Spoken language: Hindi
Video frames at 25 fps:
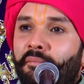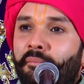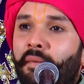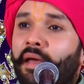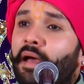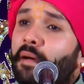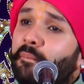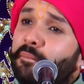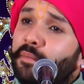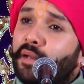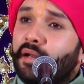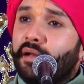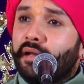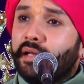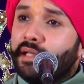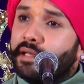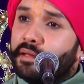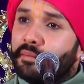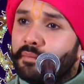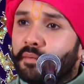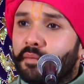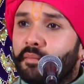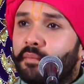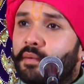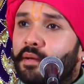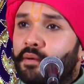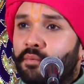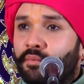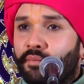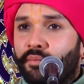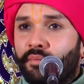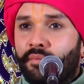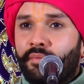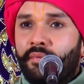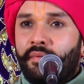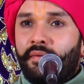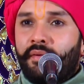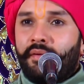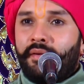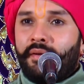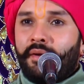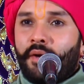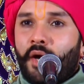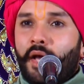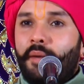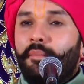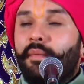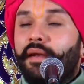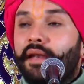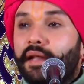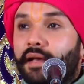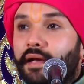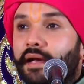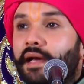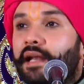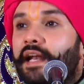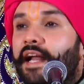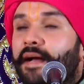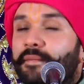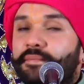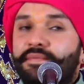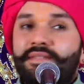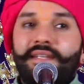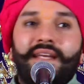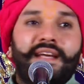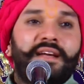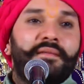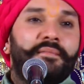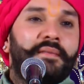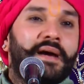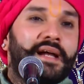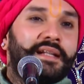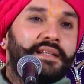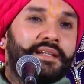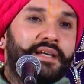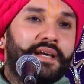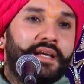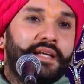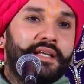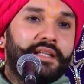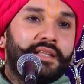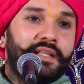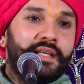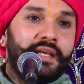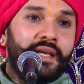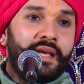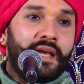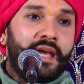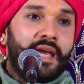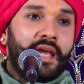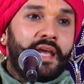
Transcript: मैं अपने नियम में हूं और मैंने कल आपसे एक बात कही थी